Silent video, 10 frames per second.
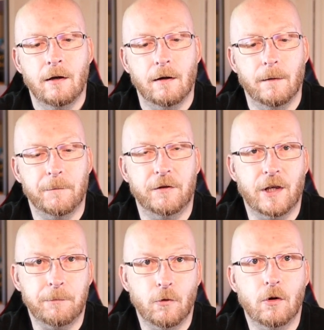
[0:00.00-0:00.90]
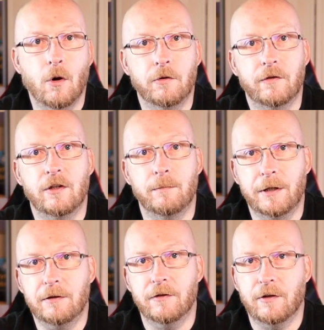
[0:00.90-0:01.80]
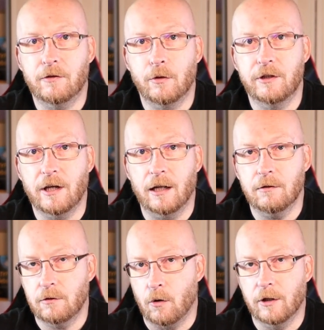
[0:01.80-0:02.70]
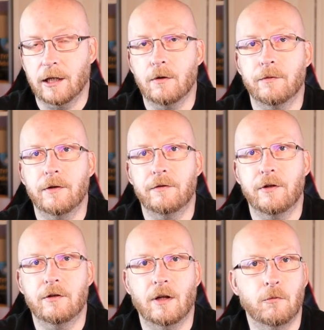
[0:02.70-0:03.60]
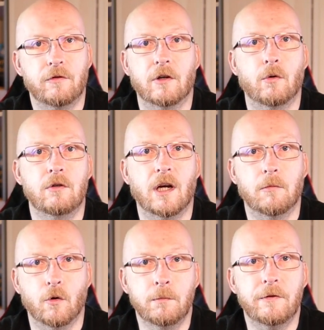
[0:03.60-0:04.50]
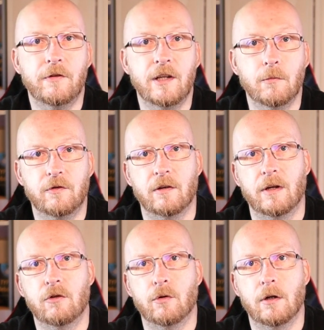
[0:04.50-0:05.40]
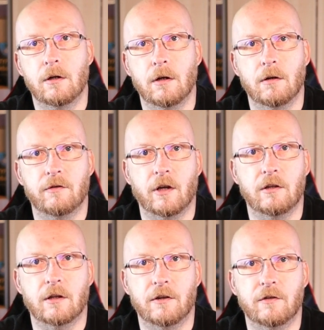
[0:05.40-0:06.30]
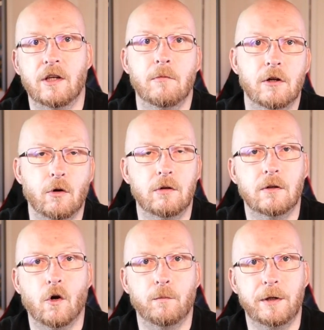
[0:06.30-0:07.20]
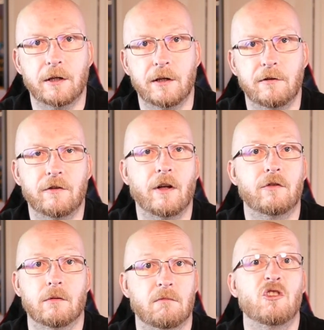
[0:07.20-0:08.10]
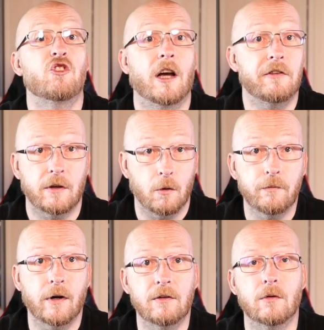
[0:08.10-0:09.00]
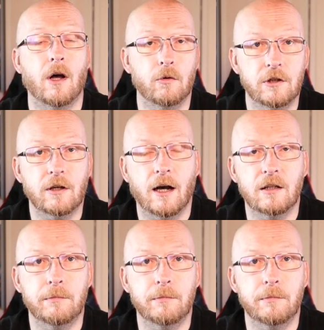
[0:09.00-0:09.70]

Ähm, es gibt noch Hoster, die bieten es natürlich an, auch längerfristig. Dann muss der Kunde aber umziehen, muss eventuell äh, seine ganzen E-Mail-Konten auch migrieren. Ist also ein, scheiß Aufwand und auch nicht gerade